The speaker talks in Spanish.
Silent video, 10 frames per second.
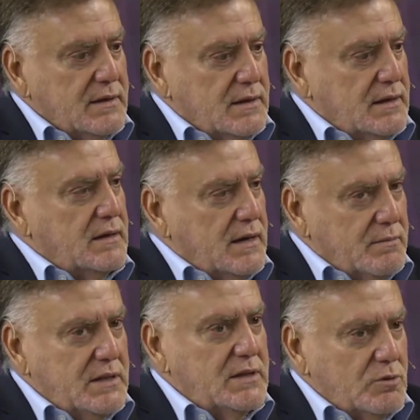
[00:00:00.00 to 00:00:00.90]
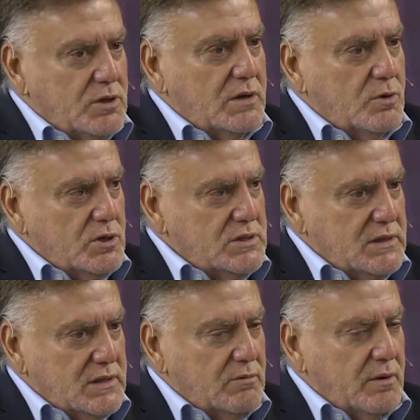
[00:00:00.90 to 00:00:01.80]
Que realmente nos tenemos que
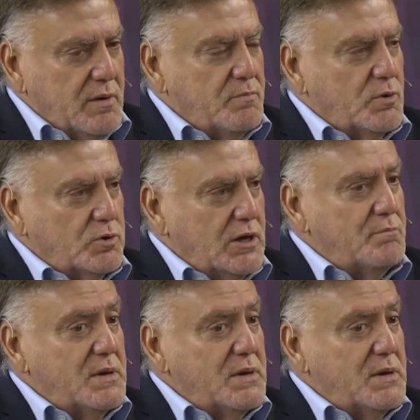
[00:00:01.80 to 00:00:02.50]
sentar una vez por todas